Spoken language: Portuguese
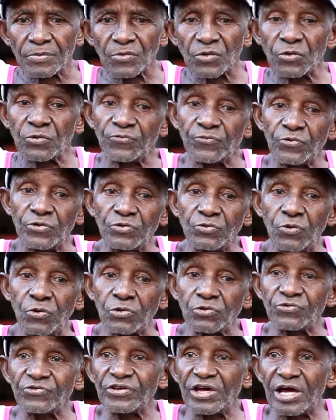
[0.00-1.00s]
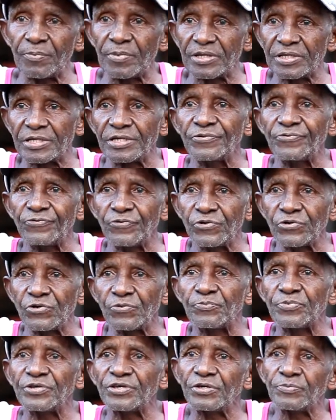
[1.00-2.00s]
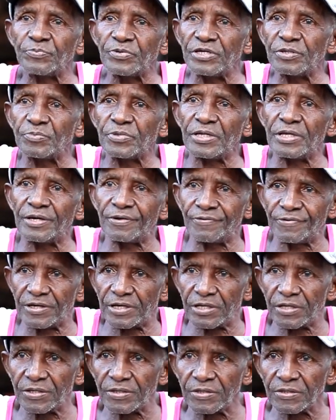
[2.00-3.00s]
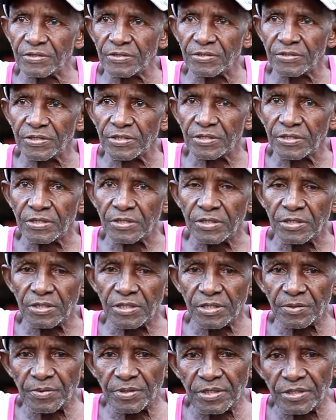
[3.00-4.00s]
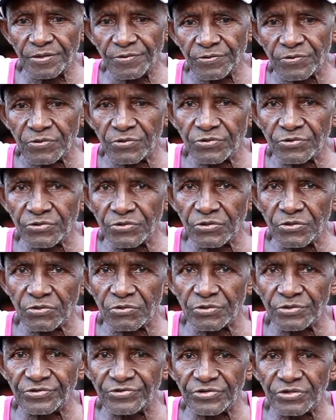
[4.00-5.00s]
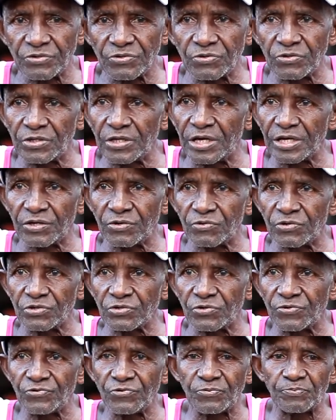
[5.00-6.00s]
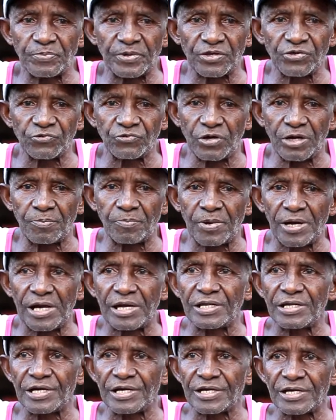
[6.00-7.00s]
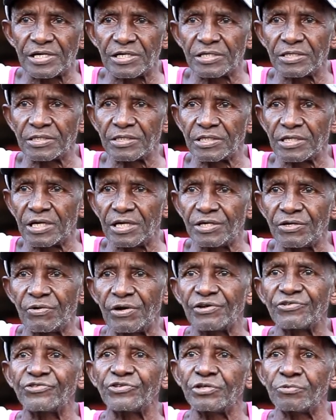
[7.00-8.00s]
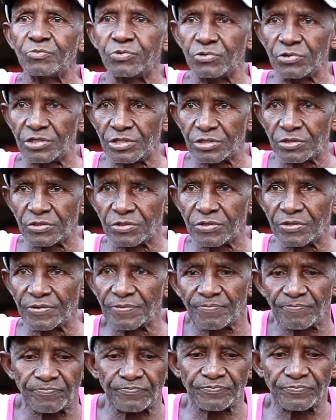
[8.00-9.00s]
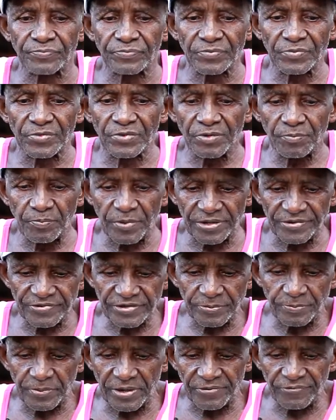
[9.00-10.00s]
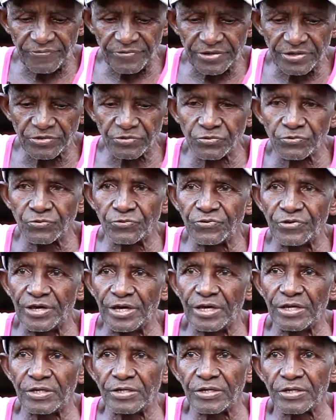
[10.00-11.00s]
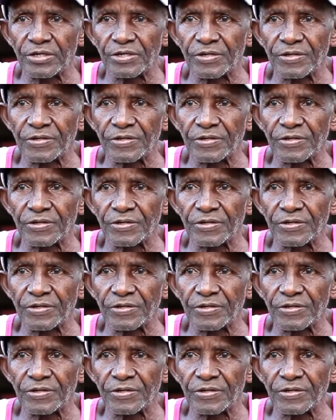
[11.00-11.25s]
Mas foi no outro sábado ele foi, eu pedi para ele me levar. Ele me levou. Seu, quando chegou lá, quando eu vi o pessoal bailar e cantar, eu achei bonito. Passei para frente do velho,